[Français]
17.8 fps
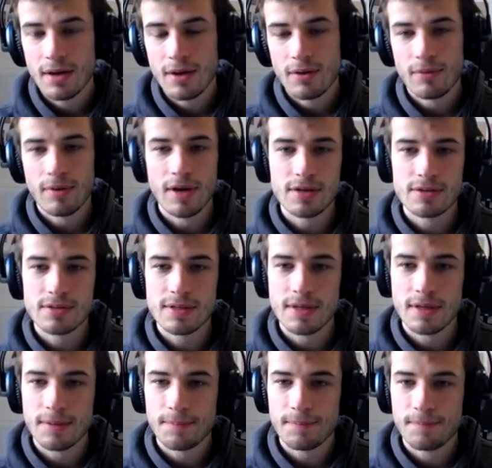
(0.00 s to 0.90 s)
Ouais, je
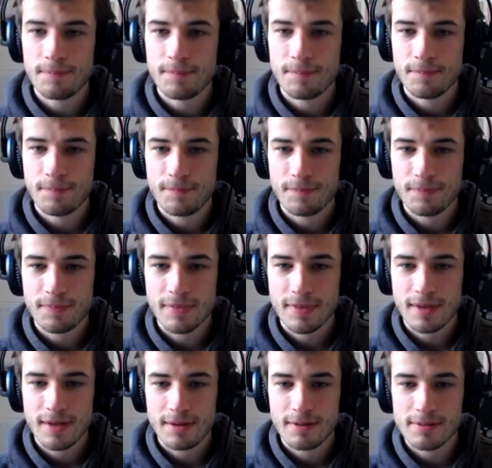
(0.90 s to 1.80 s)
sais.
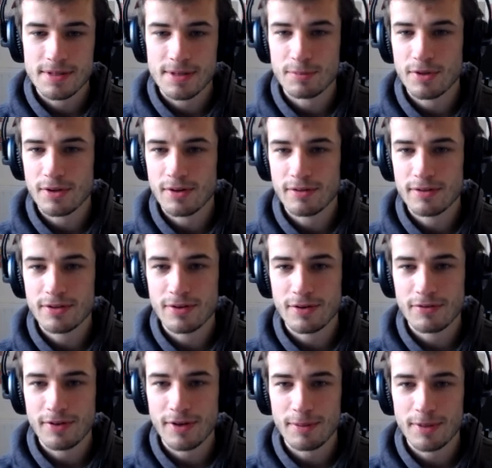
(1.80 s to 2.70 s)
ça me donne envie de te le
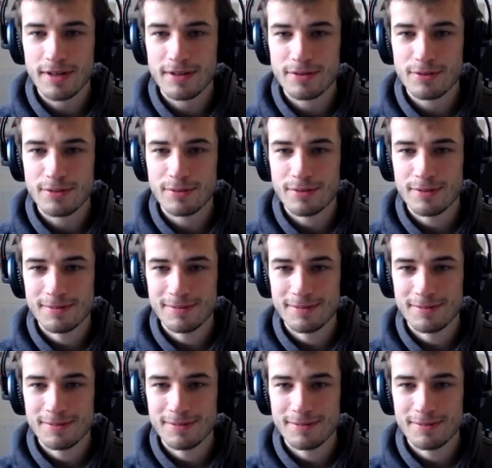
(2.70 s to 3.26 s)
faire ban du coup.